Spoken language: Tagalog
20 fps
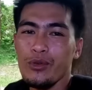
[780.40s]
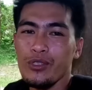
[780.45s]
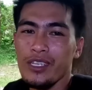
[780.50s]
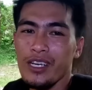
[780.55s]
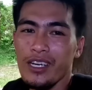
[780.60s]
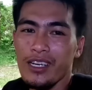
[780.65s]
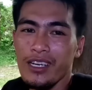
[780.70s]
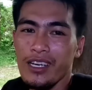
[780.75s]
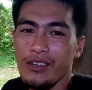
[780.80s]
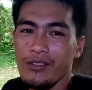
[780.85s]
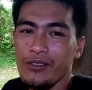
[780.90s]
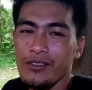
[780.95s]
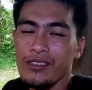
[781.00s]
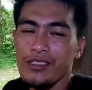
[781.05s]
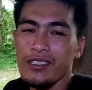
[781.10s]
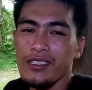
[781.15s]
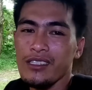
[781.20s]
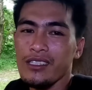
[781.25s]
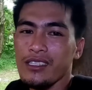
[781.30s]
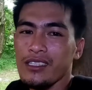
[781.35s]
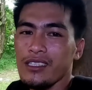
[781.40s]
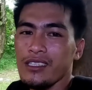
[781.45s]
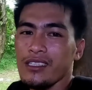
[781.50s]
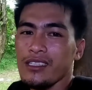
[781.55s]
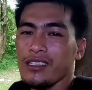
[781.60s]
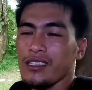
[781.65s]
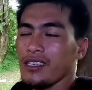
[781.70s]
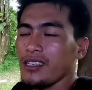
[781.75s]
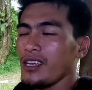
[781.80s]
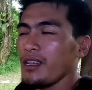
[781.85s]
po siyang ano
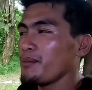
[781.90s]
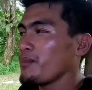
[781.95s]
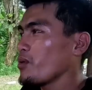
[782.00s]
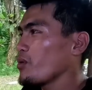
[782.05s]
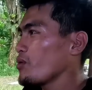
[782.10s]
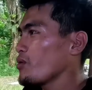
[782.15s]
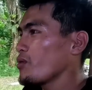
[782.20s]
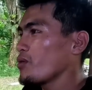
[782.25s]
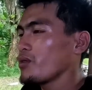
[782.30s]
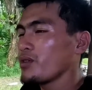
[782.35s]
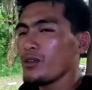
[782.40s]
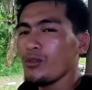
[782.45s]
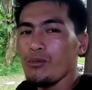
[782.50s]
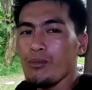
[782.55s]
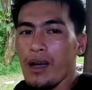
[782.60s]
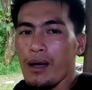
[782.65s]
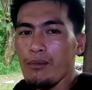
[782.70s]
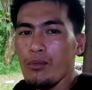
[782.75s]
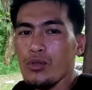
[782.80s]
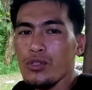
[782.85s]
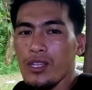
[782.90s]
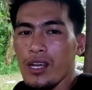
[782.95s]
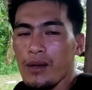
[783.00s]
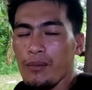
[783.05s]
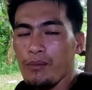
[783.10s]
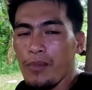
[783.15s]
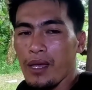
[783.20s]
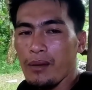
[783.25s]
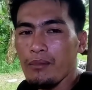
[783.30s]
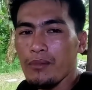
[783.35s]
hindi po umabot
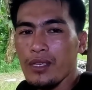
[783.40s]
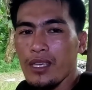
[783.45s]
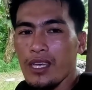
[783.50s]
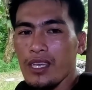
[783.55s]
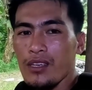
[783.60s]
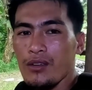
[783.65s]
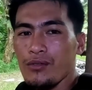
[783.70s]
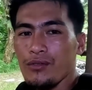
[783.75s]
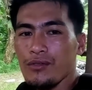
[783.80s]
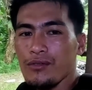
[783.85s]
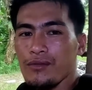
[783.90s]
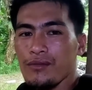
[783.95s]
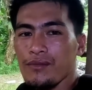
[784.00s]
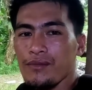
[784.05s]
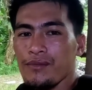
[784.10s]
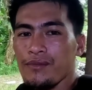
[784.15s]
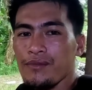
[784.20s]
ng 5k yung